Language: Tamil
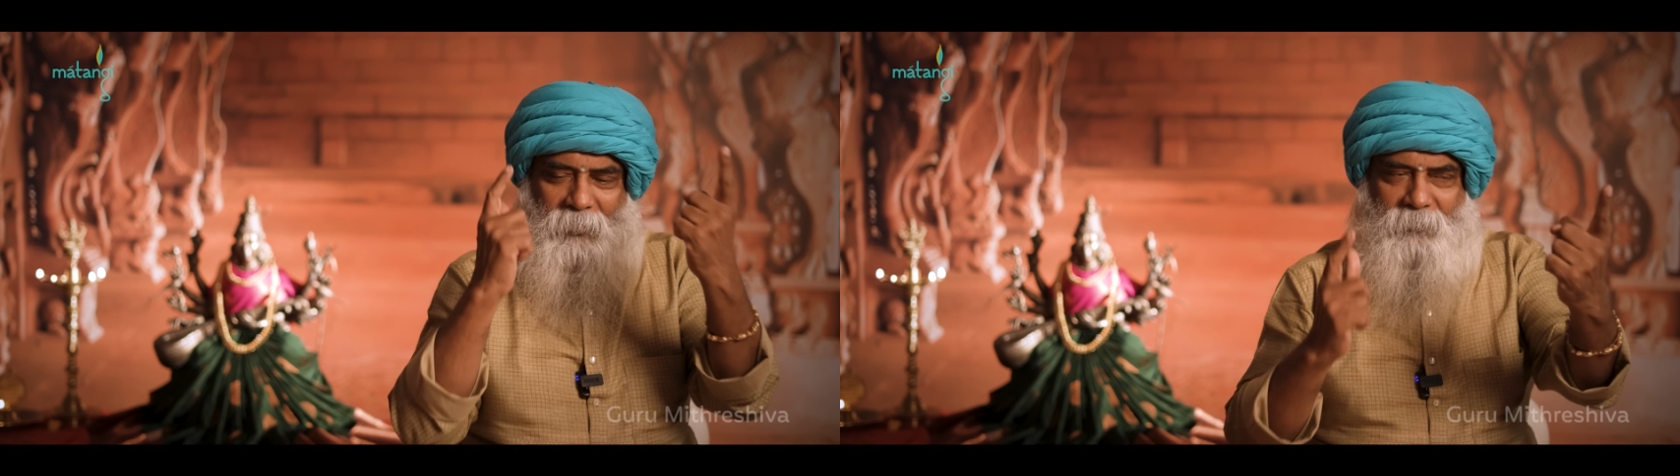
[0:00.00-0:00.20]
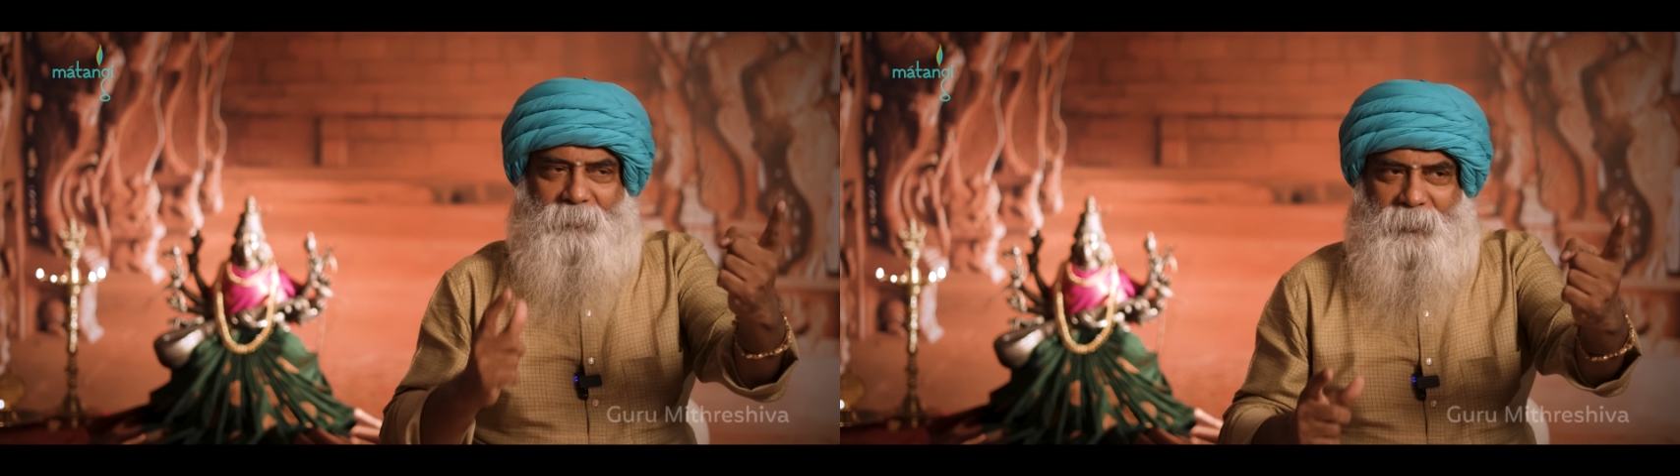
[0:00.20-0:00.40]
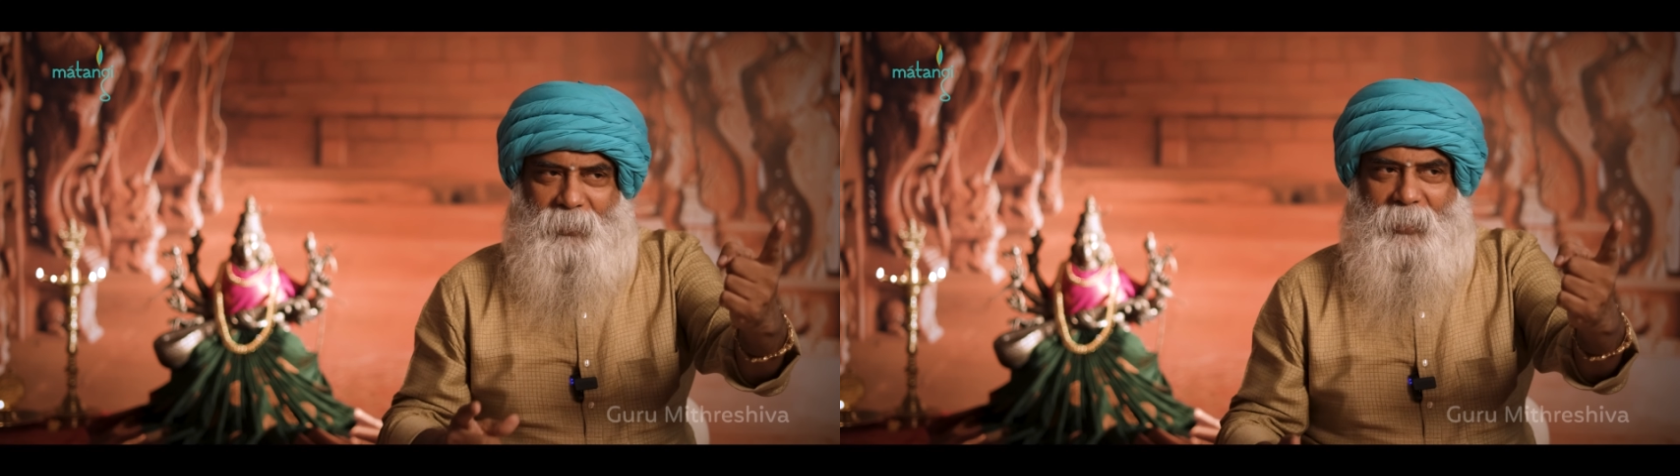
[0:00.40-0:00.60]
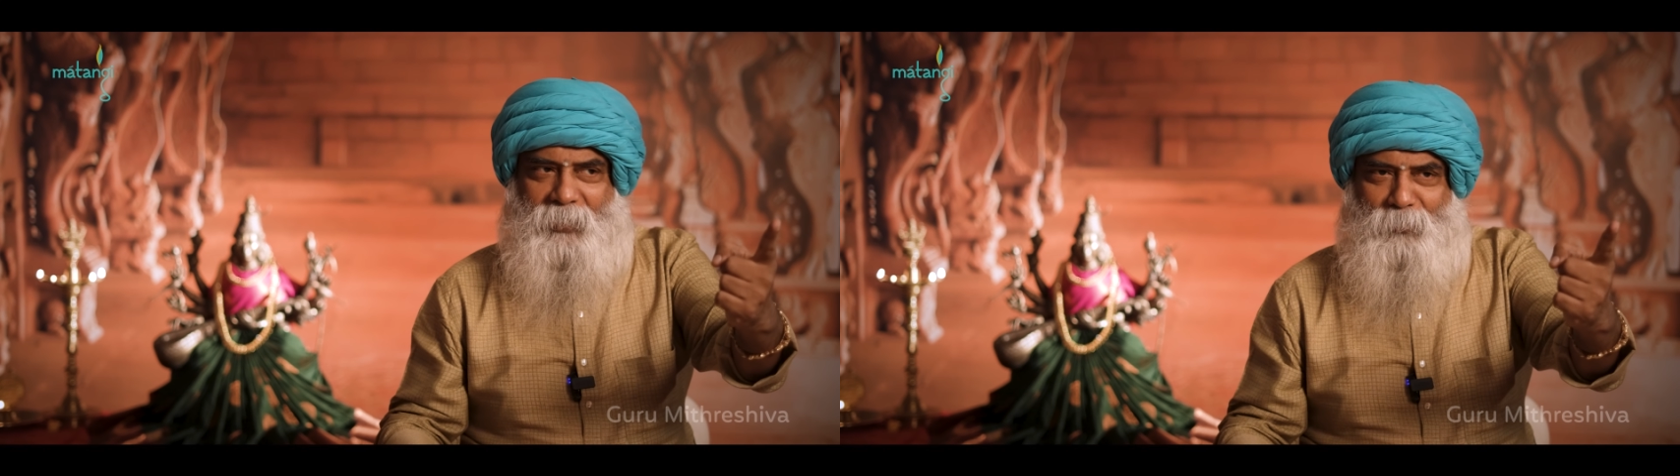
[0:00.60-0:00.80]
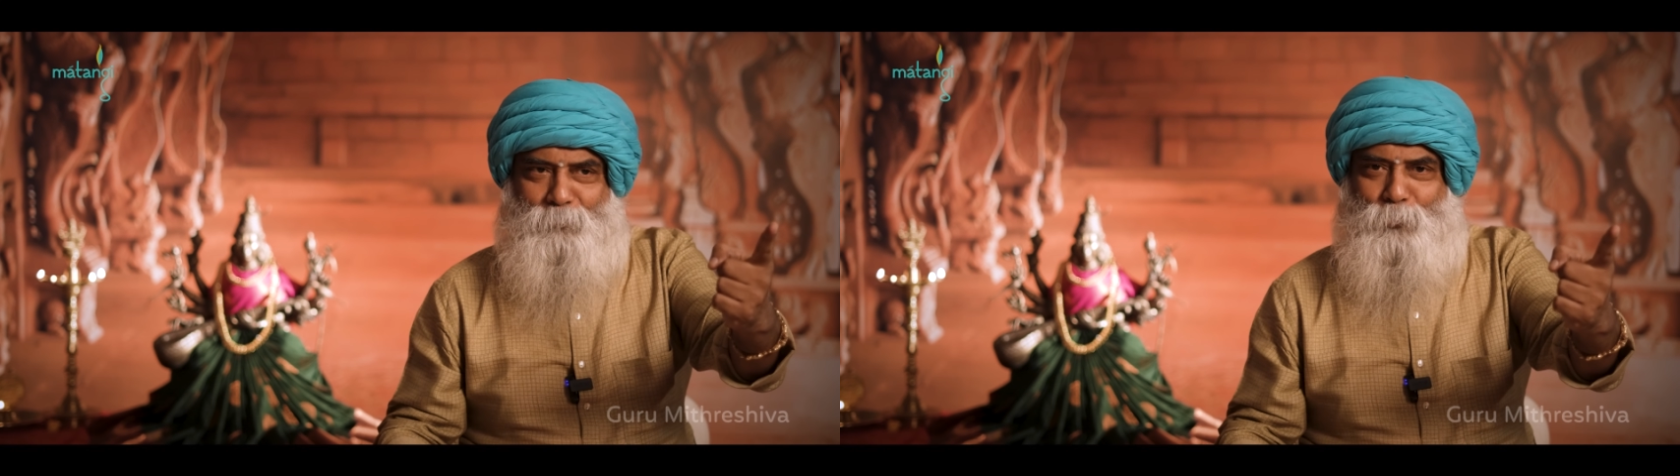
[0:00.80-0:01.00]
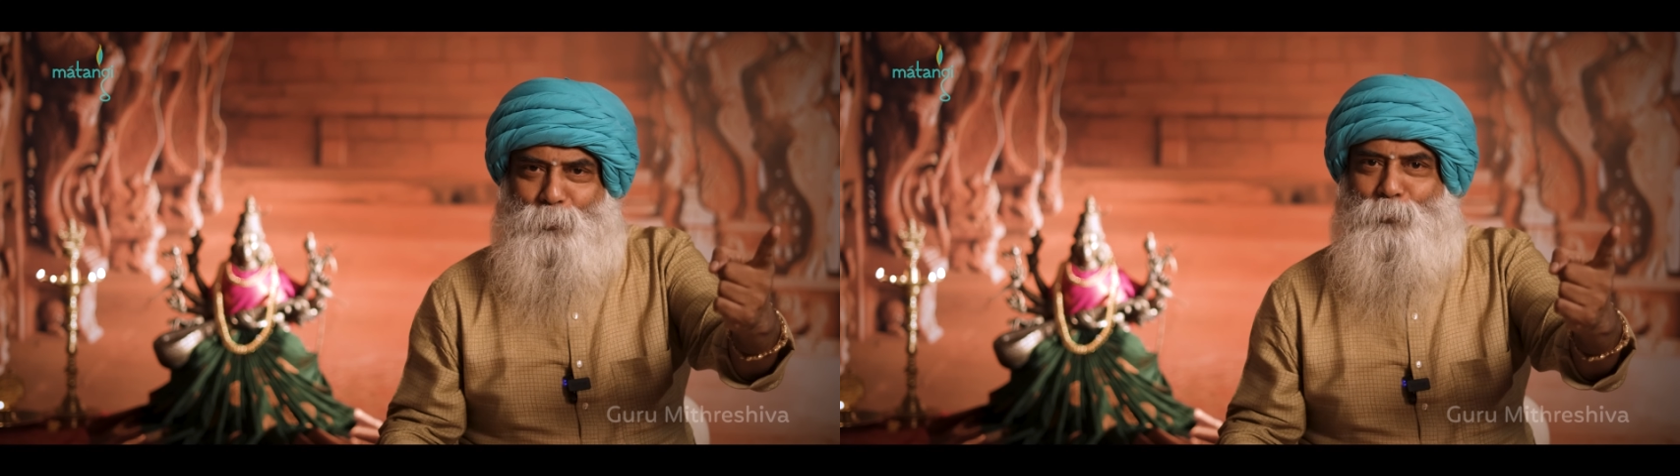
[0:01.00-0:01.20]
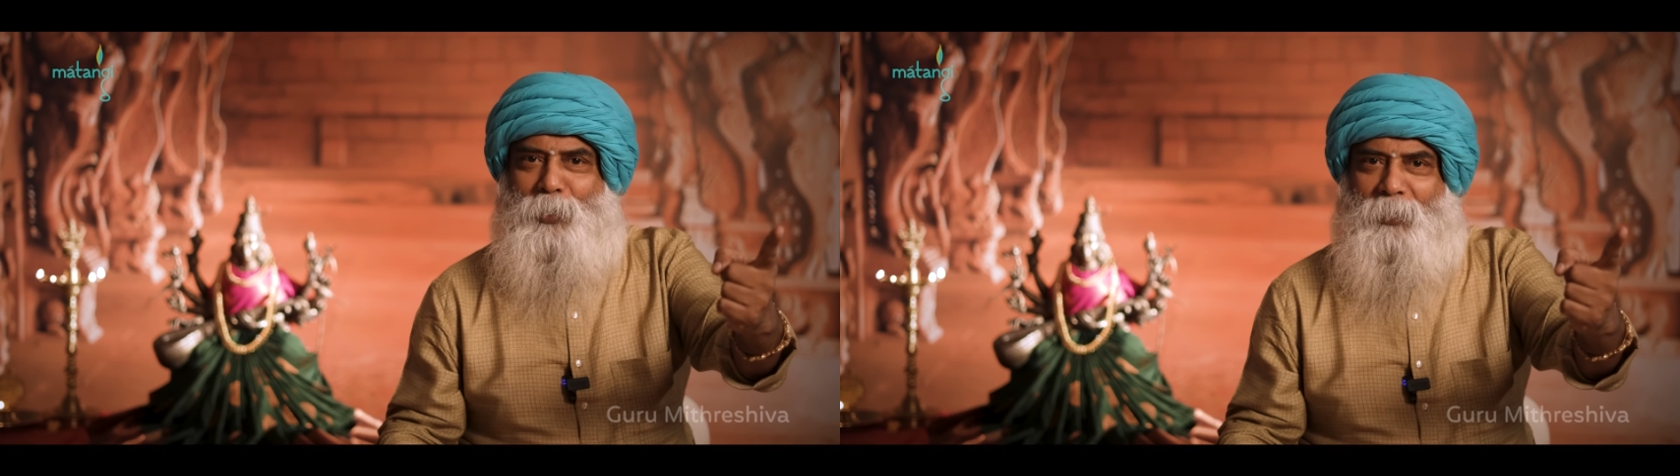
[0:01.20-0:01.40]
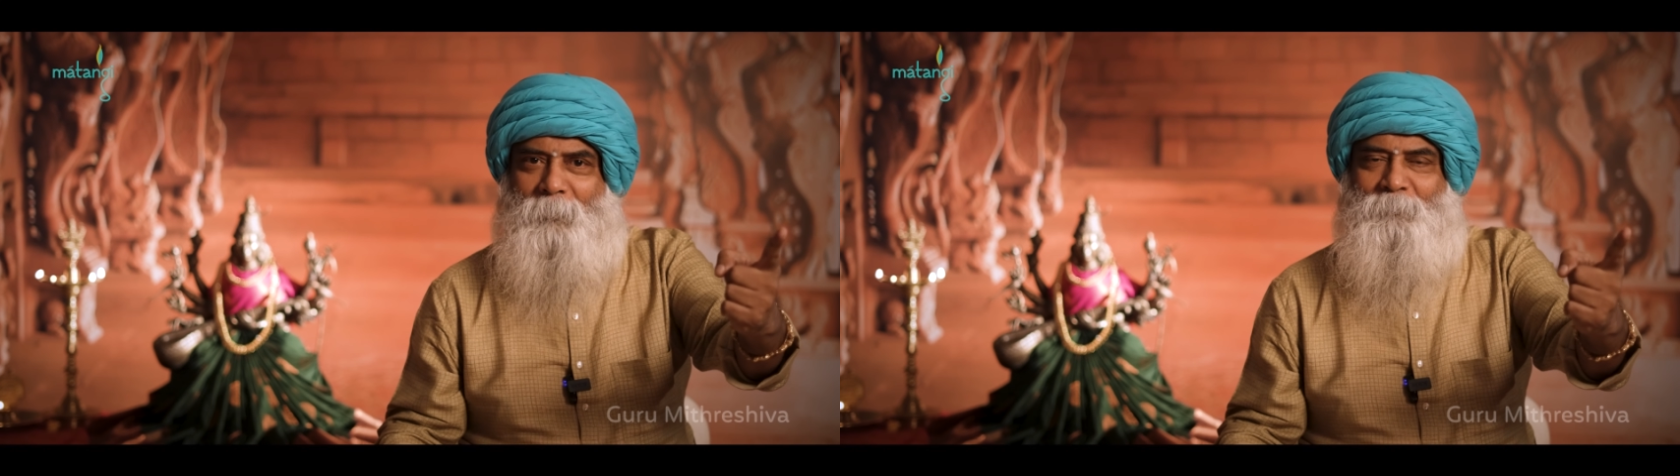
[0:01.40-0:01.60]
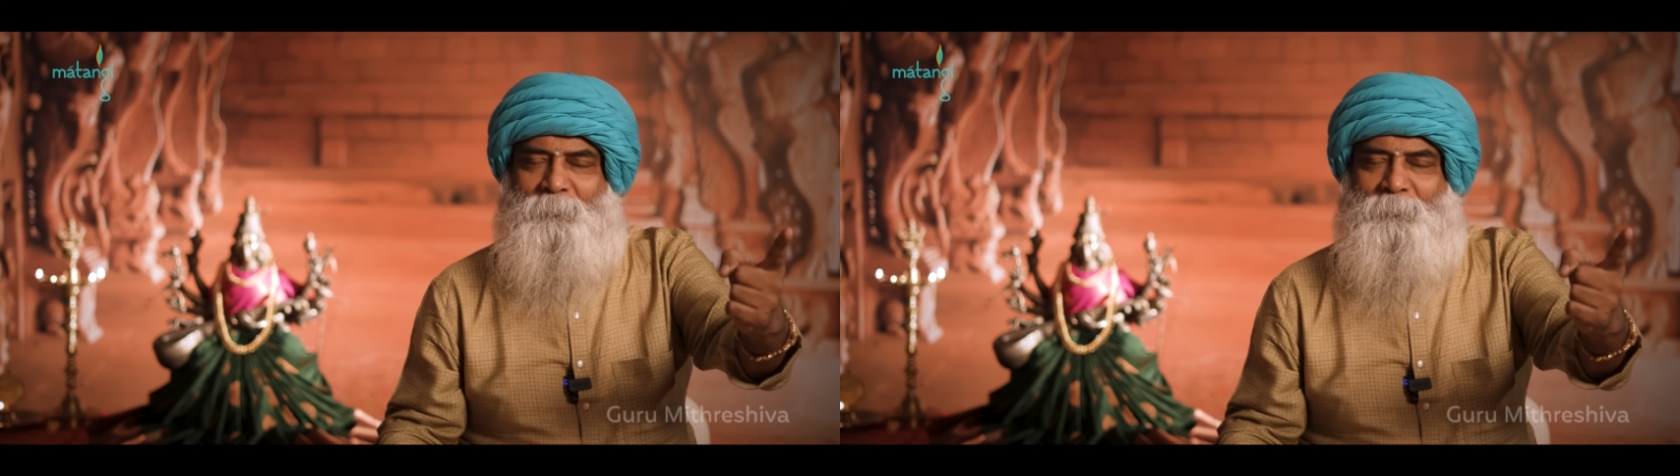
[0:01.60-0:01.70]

இவன் வந்து இறங்கி போயிடுவான்